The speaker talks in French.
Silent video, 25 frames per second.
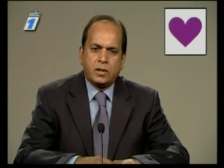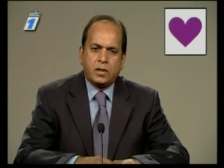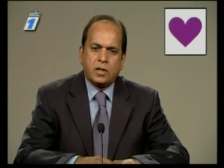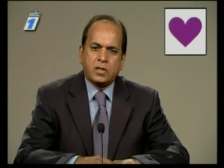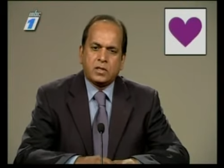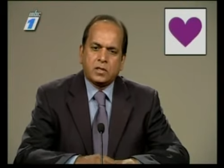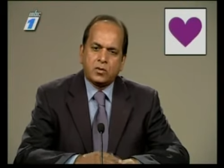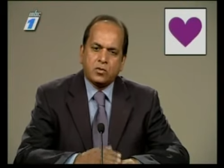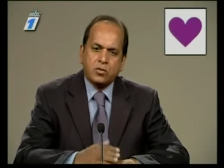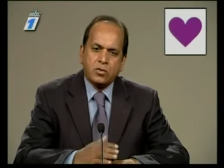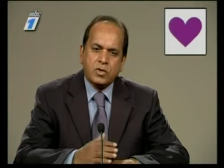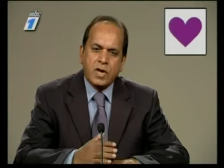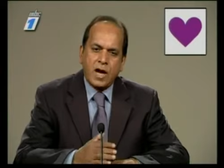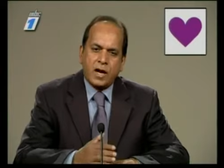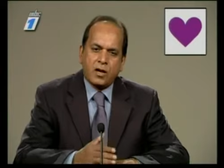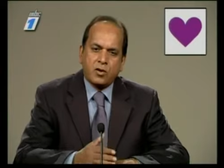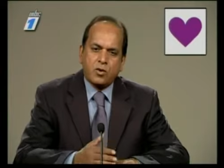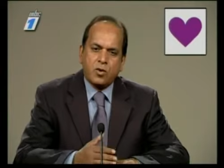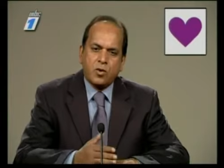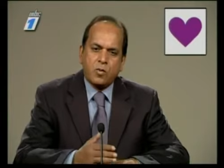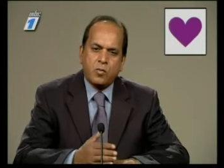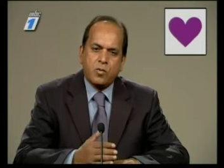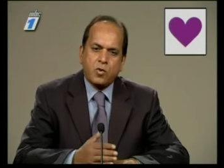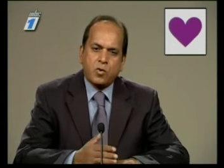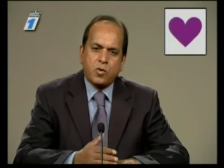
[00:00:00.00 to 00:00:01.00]
Est-ce que vous êtes
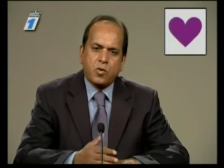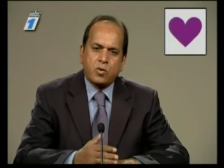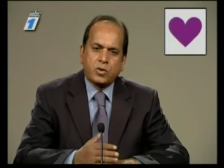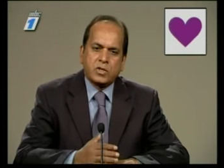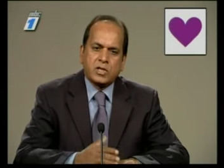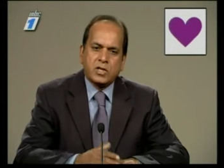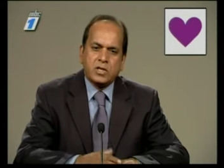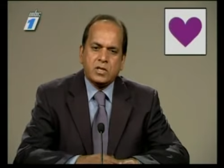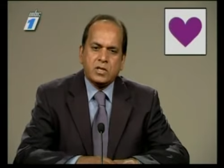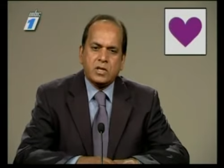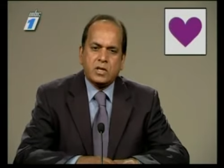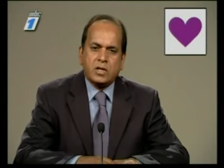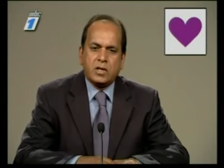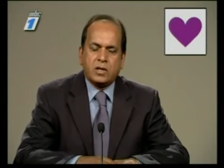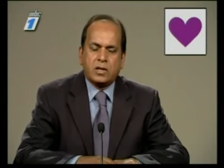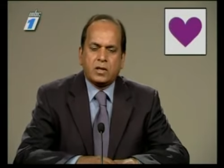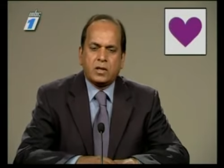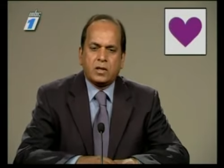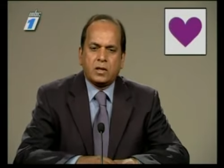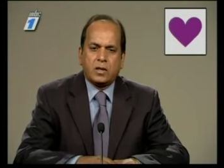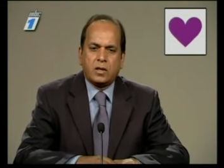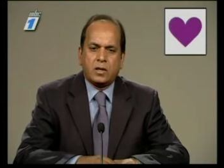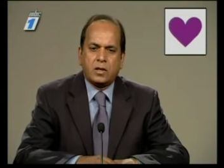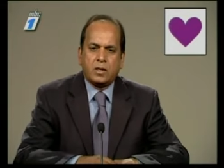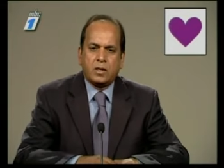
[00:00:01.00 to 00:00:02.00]
d'accord pour continuer
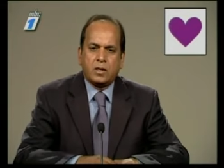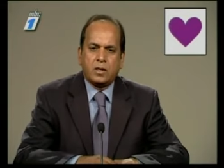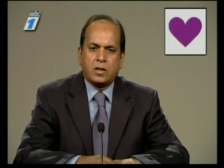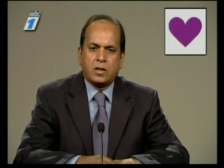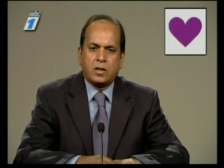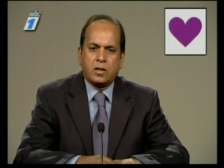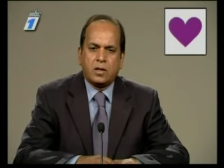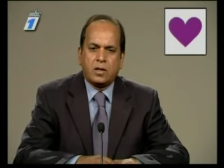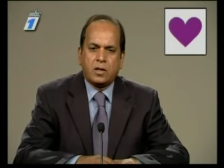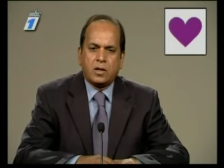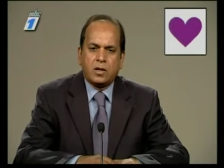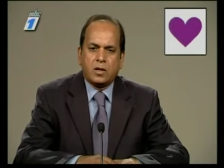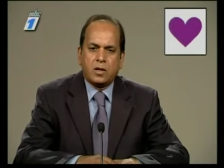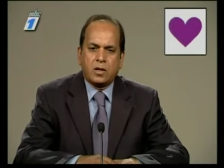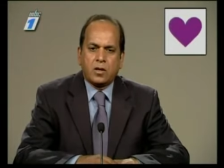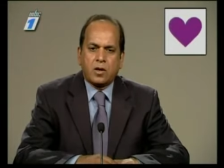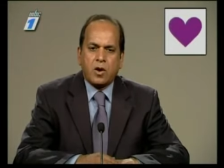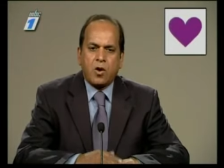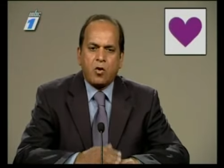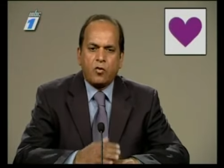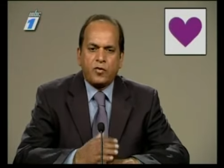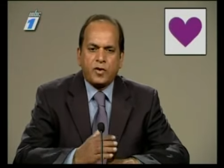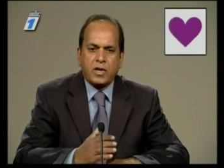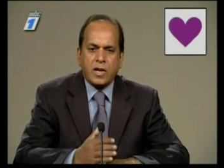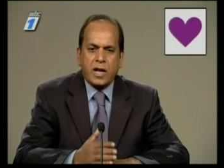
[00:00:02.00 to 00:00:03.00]

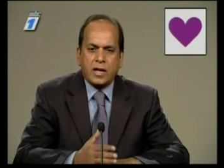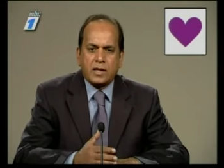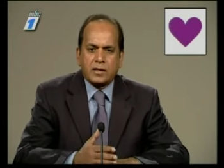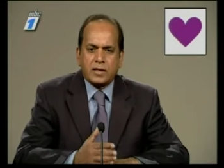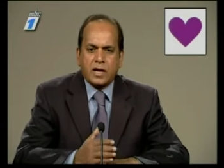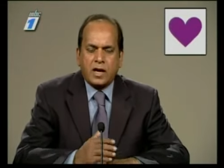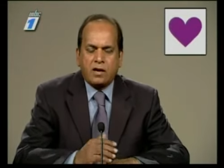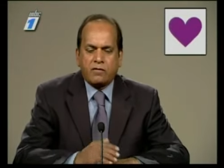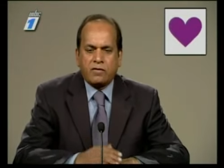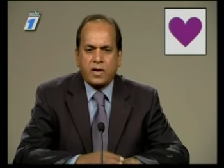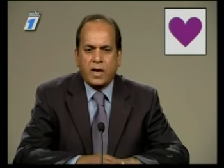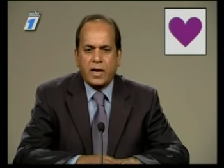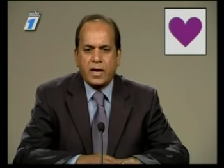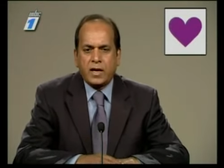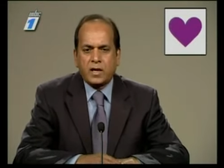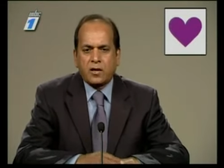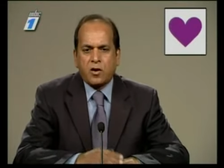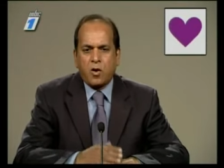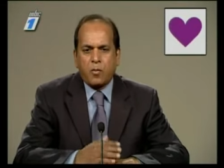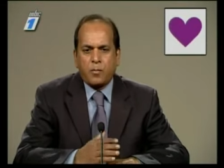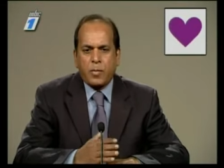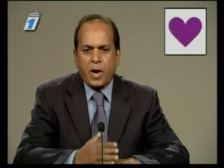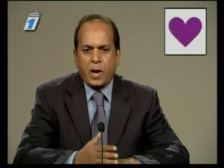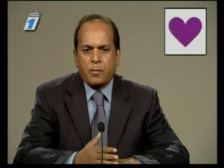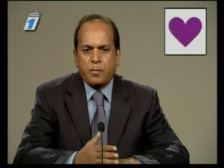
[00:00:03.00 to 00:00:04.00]
quand on finit le travail,
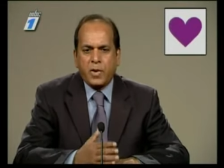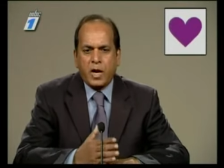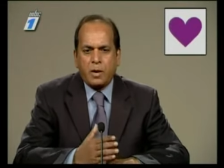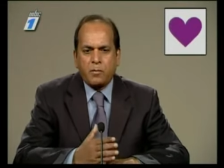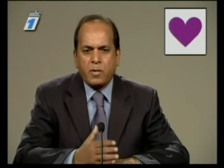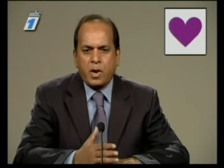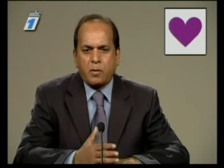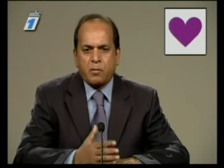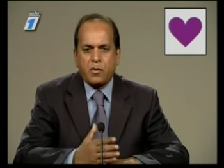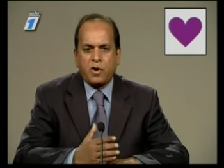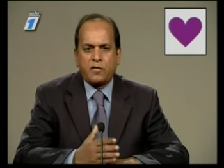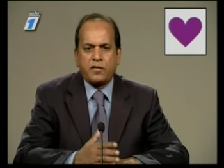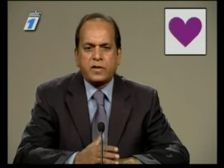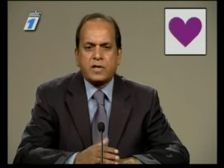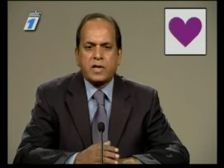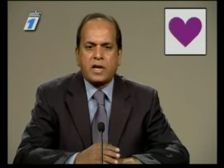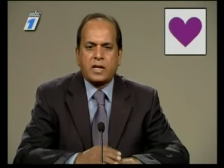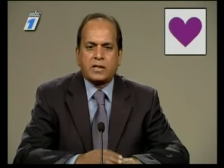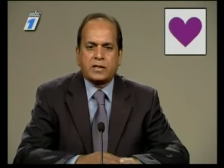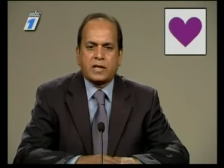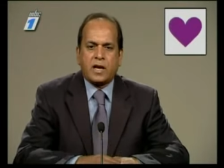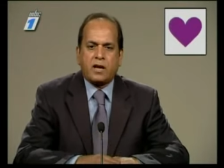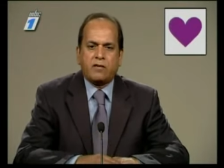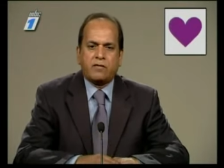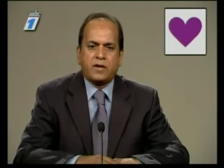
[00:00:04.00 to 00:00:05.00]
quand papa, maman finit
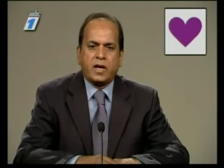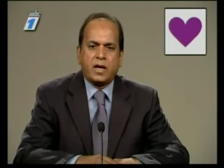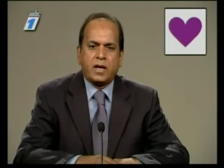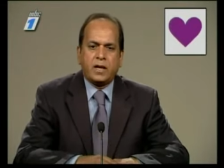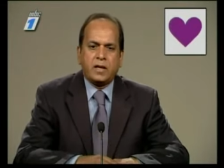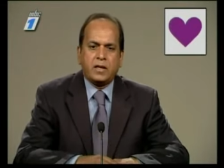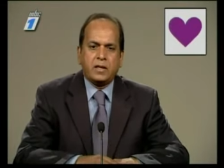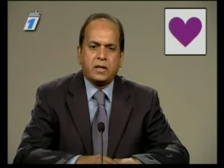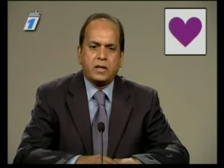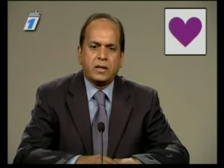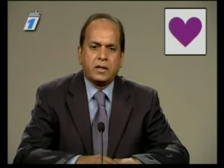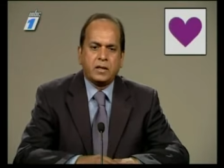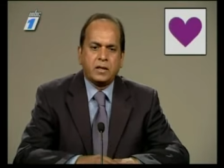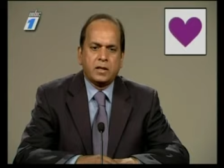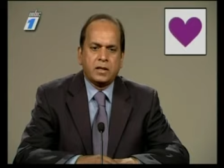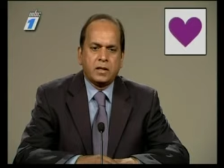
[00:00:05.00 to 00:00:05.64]
le travail,